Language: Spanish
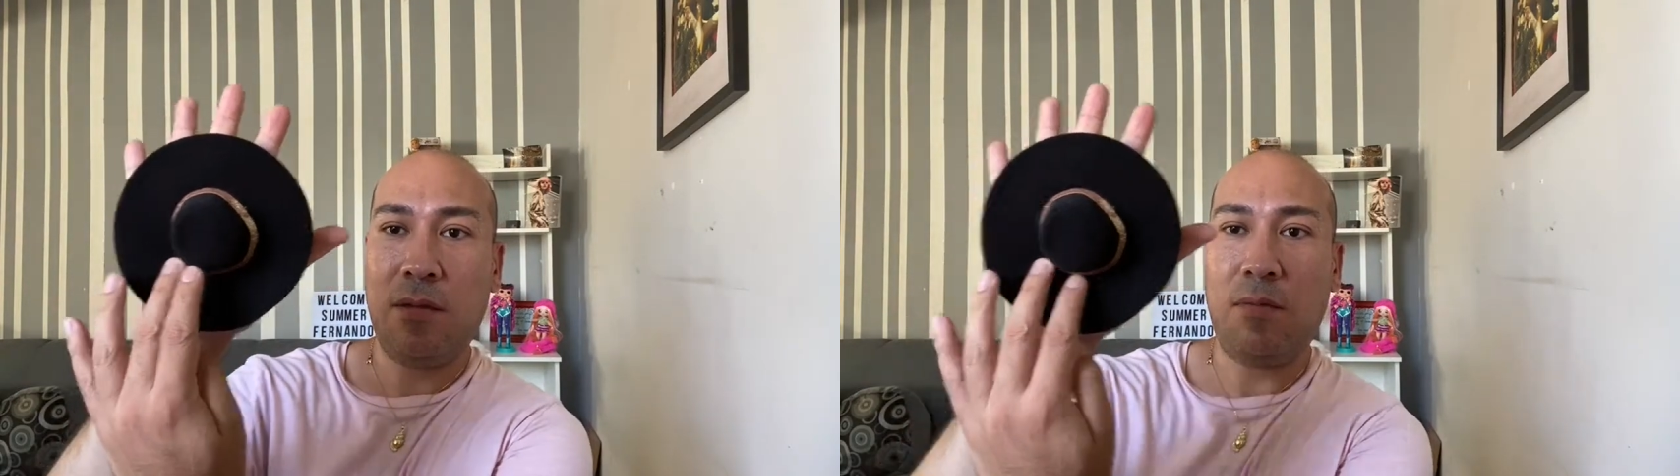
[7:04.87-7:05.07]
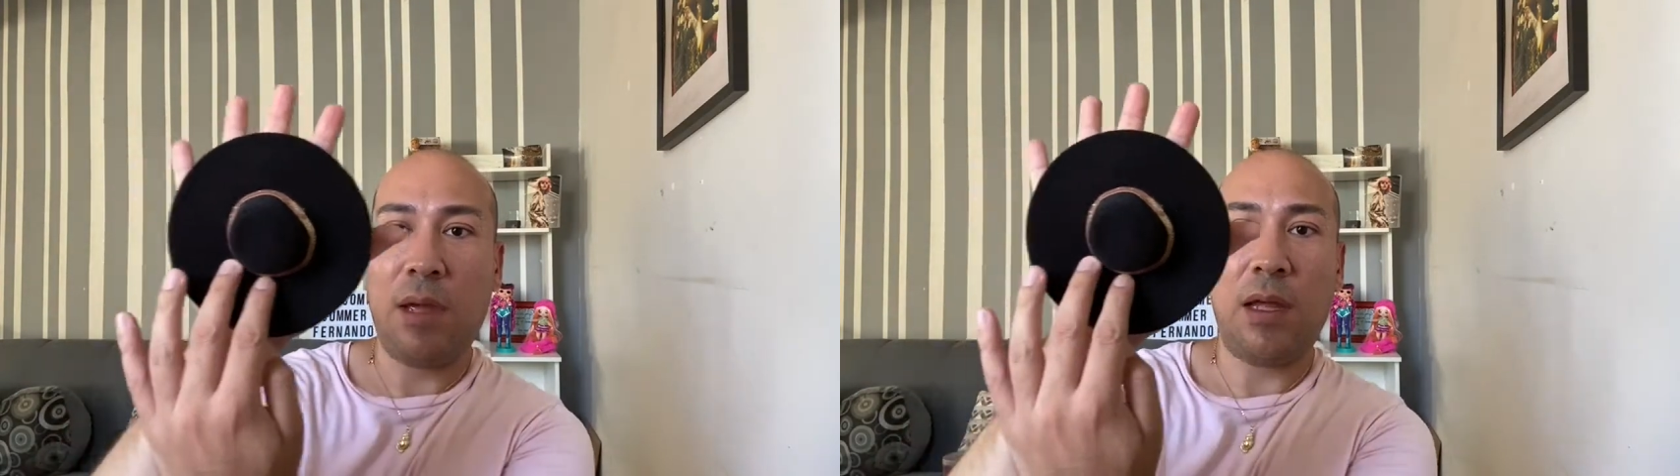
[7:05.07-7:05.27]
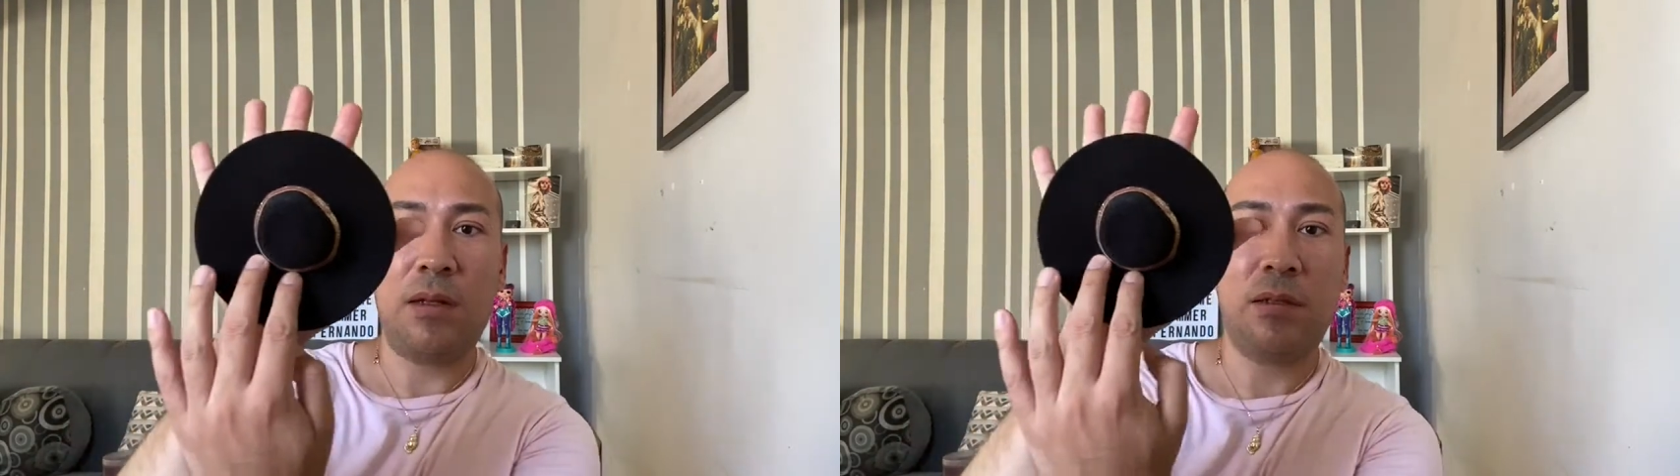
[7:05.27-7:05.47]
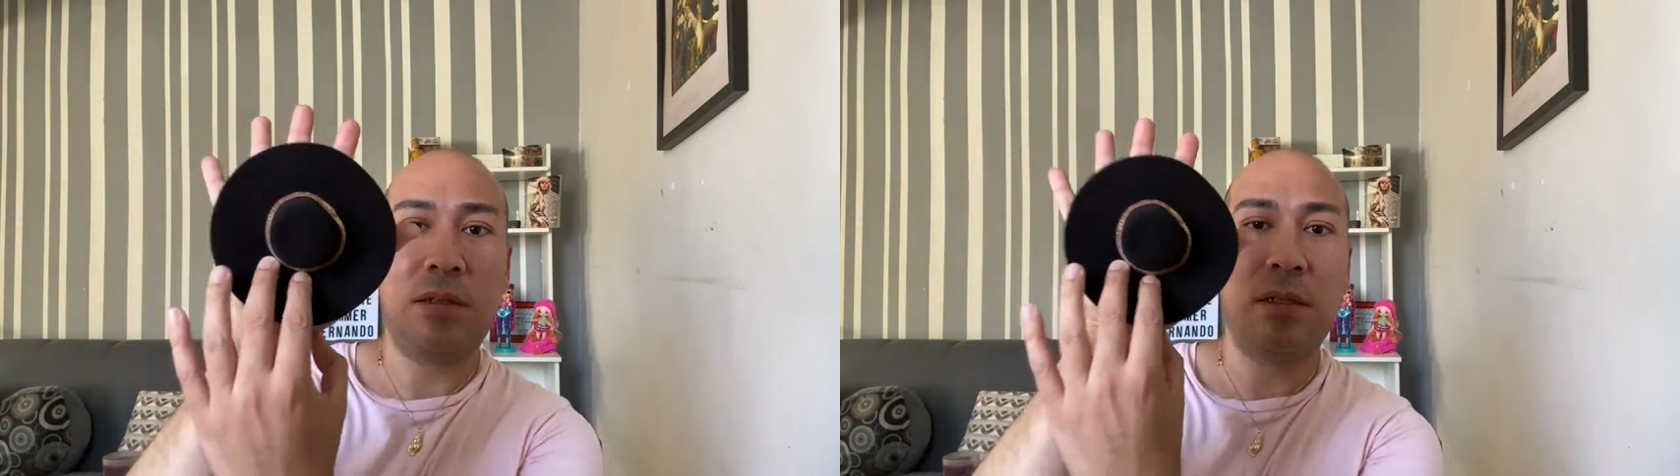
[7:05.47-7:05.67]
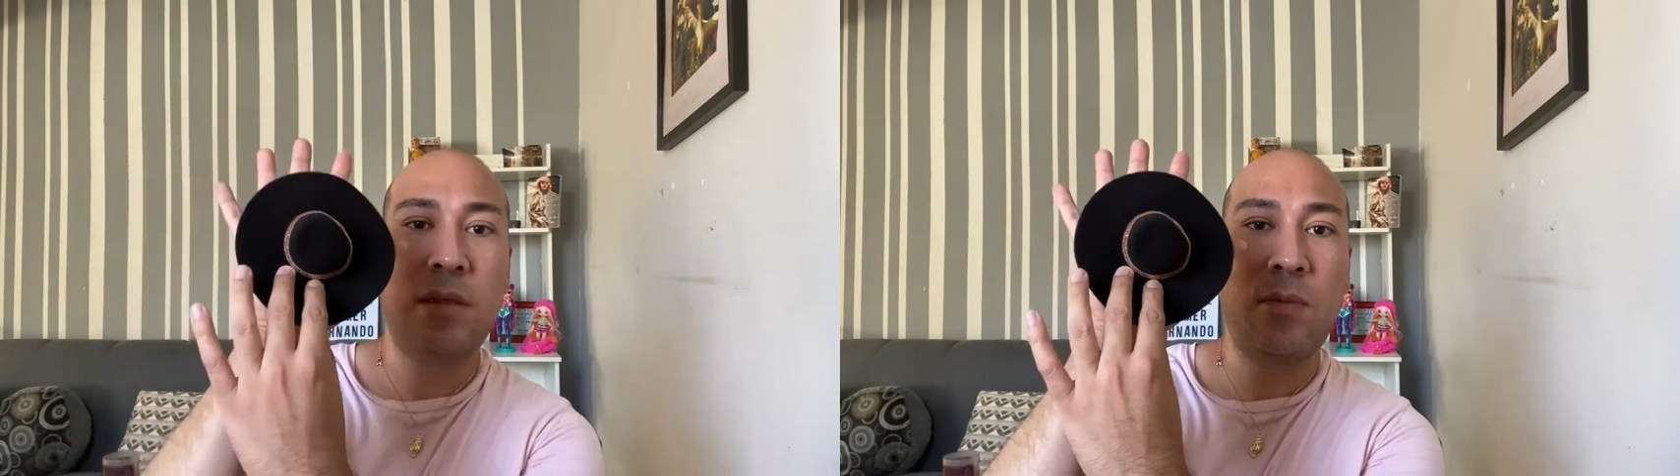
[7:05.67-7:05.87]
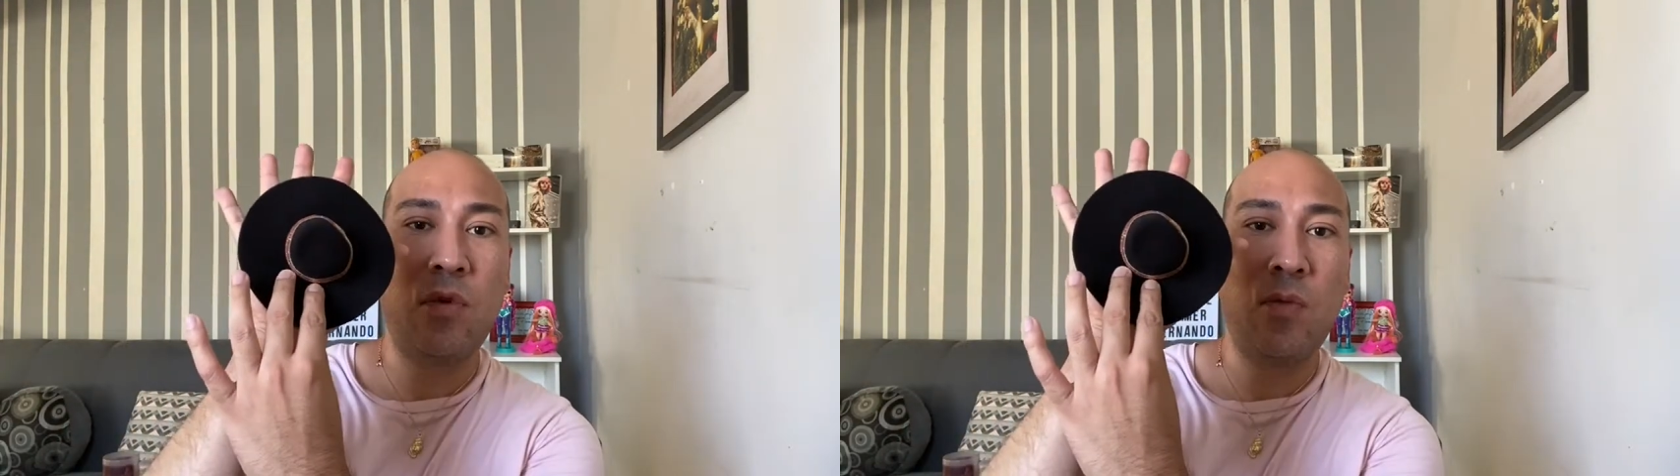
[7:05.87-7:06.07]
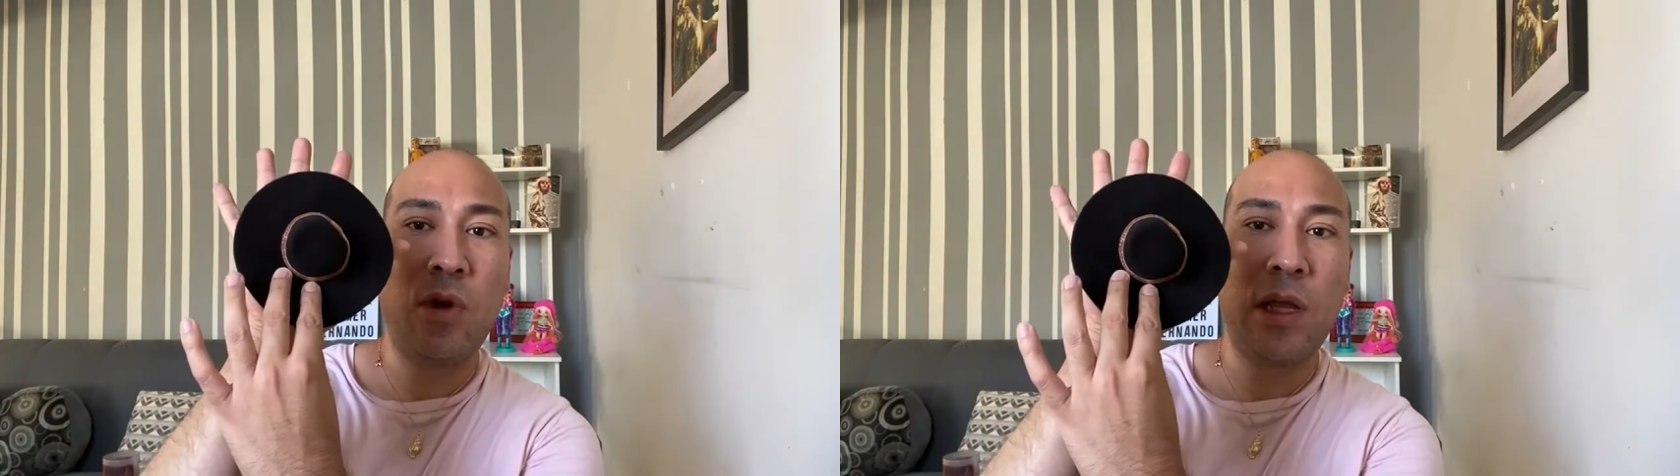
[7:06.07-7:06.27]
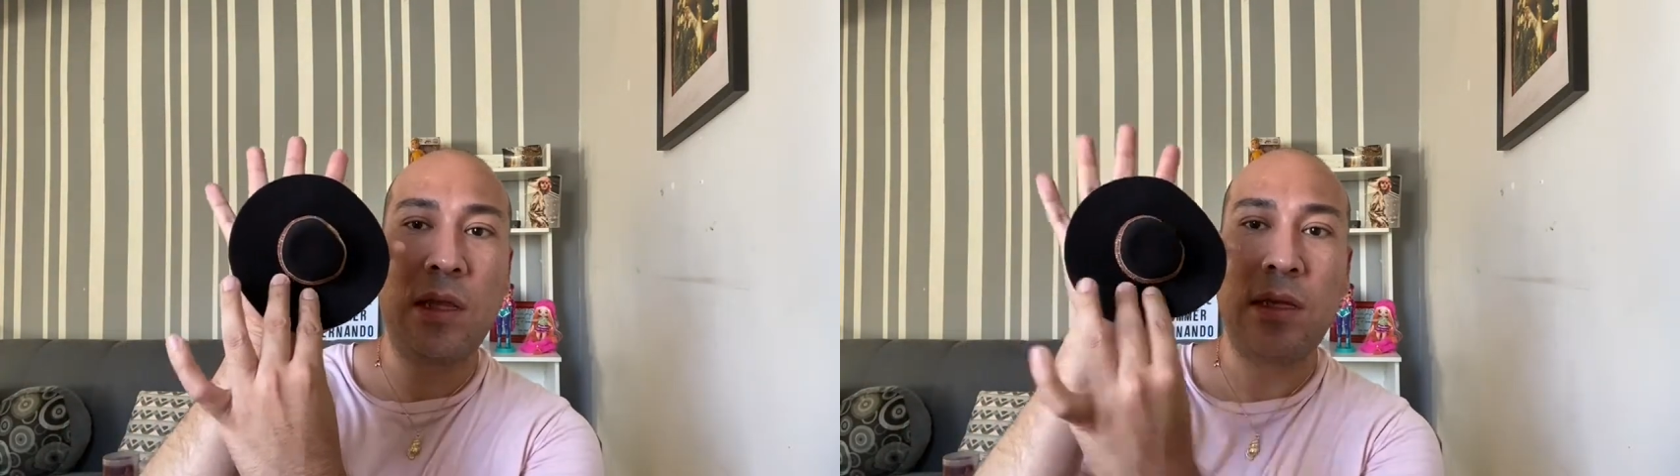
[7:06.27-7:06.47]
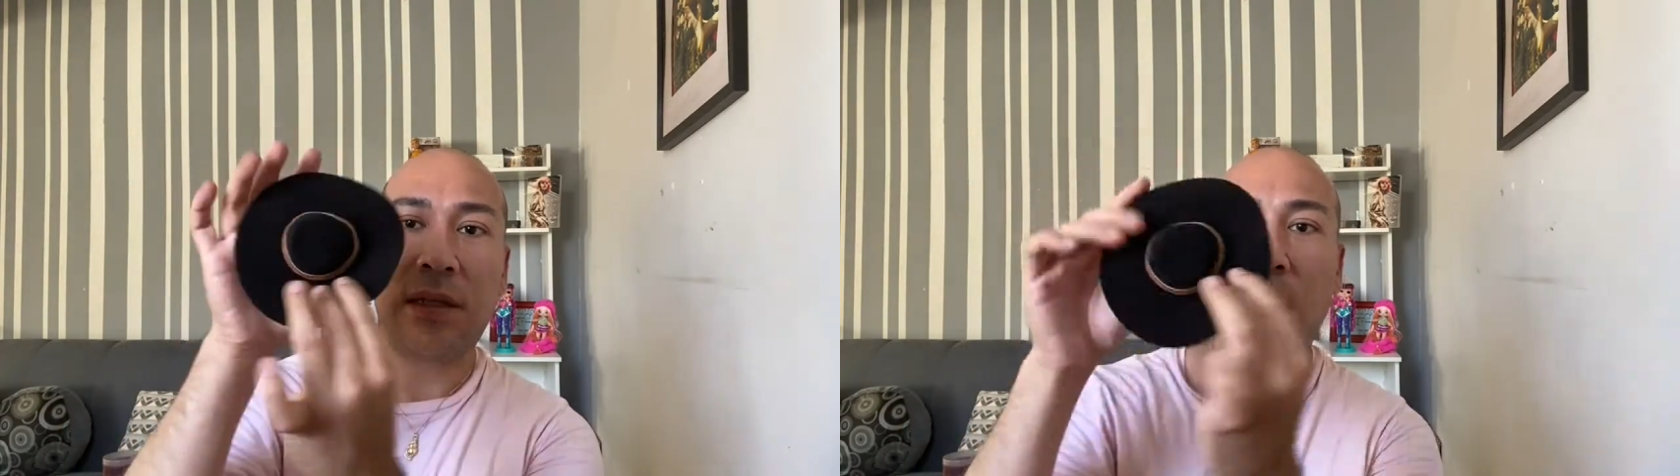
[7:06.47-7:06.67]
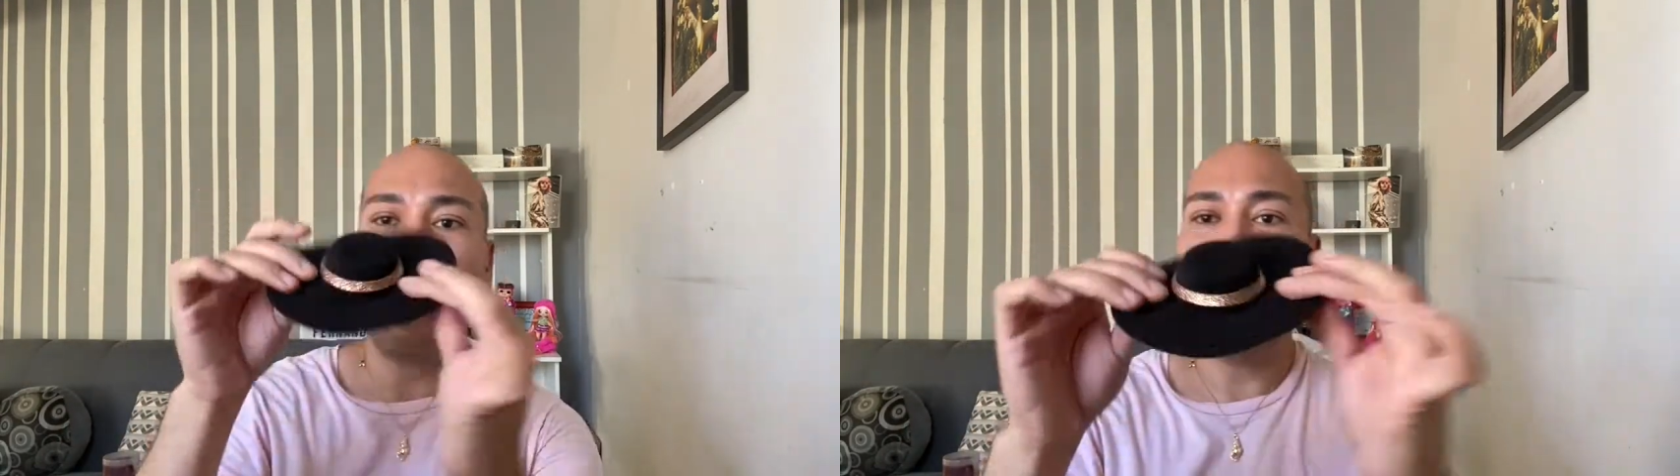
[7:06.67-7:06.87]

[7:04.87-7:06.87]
Vean, si está muy muy grande, está muy